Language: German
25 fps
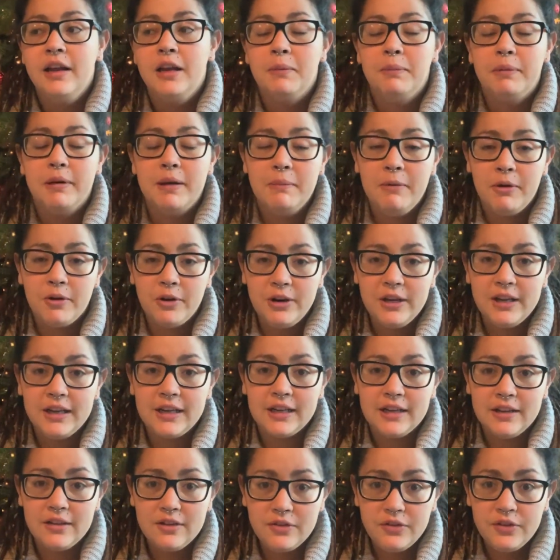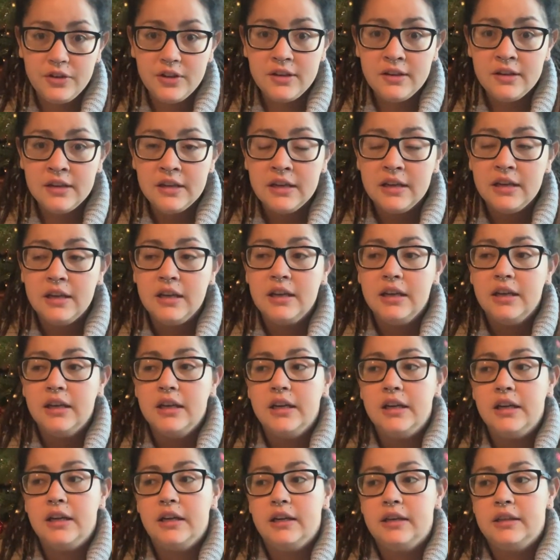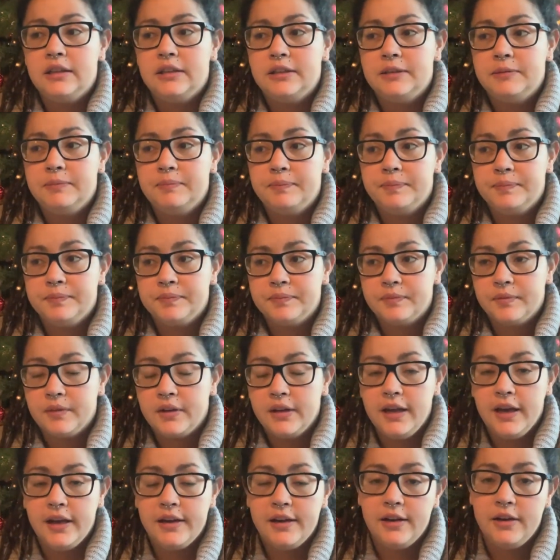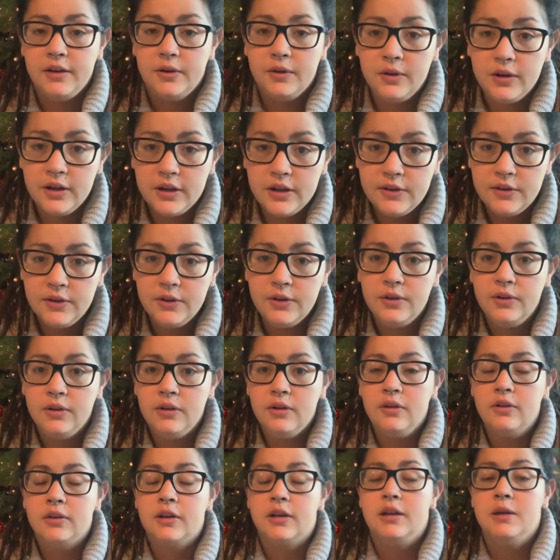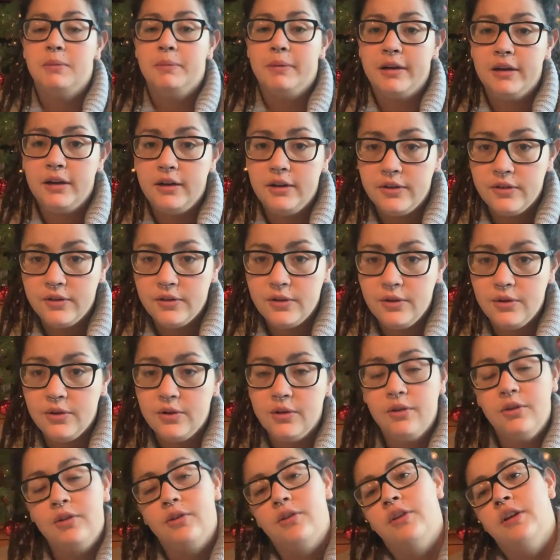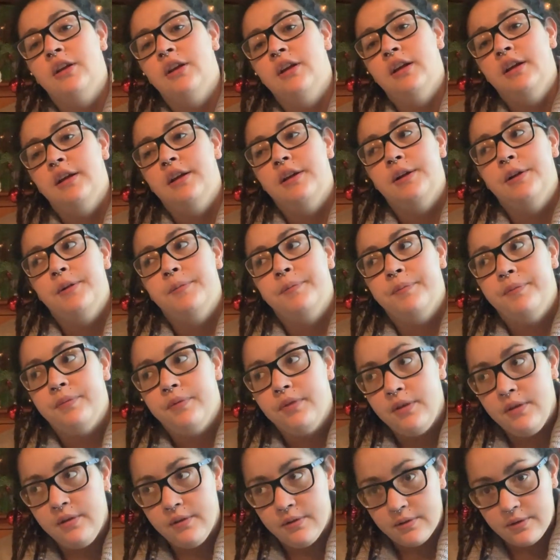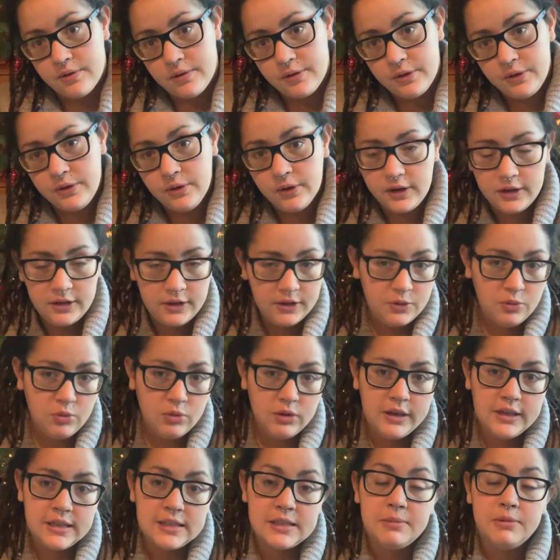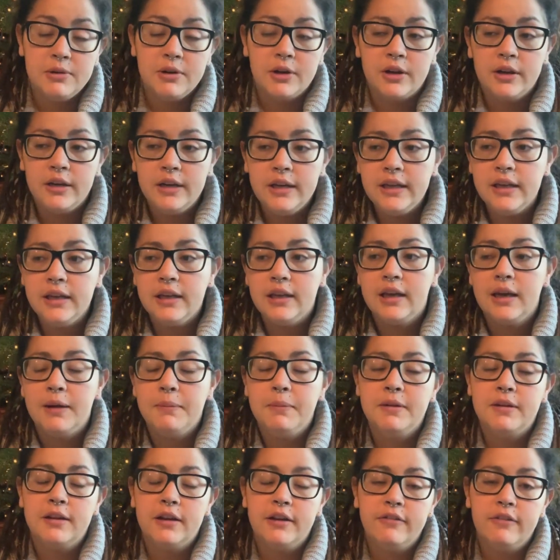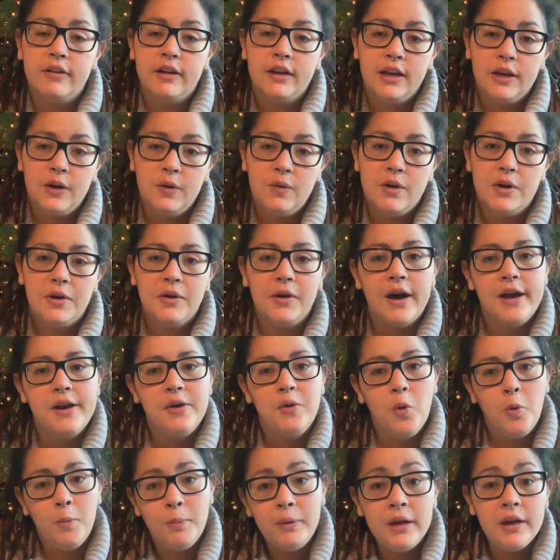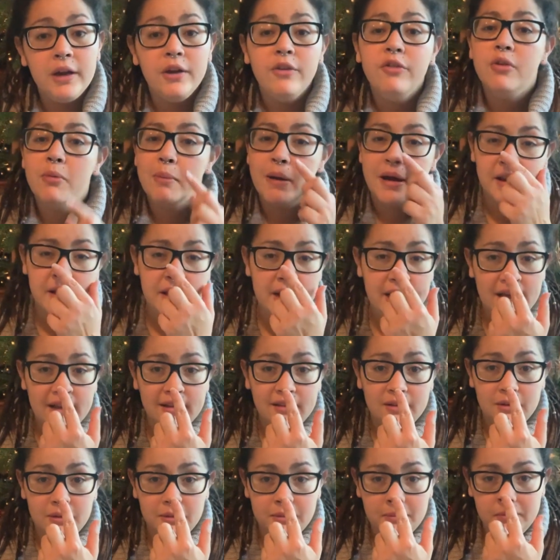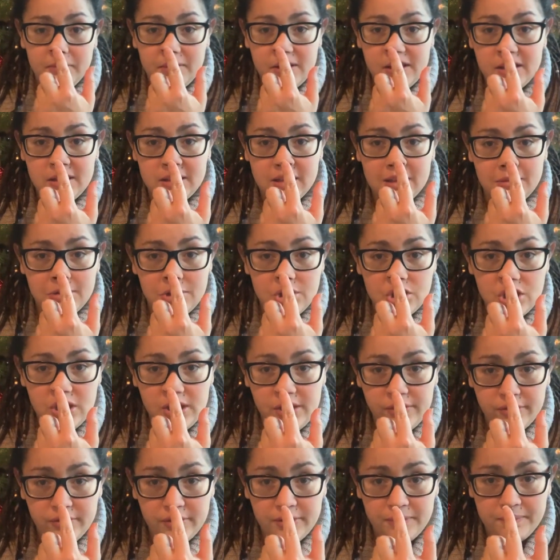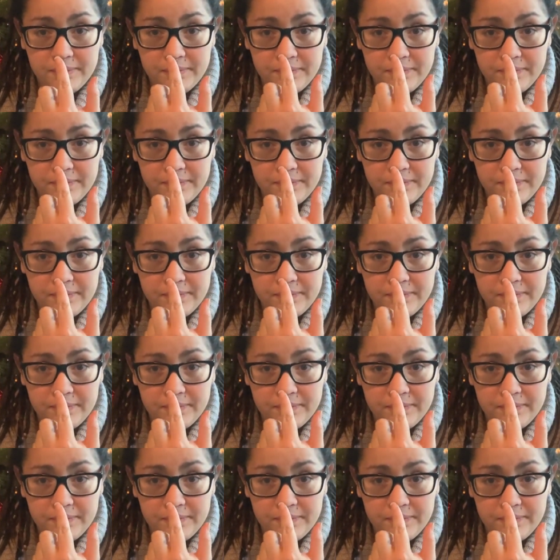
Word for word: Ich bin immer noch nicht ganz fit. Ähm, ich hatte ja die Lungenentzündung und dann die Mandelentzündung und ja, so richtig gut geht es mir noch nicht. Ich habe jetzt Anfang Januar noch eine OP für meine Nase. Die ist nämlich schief.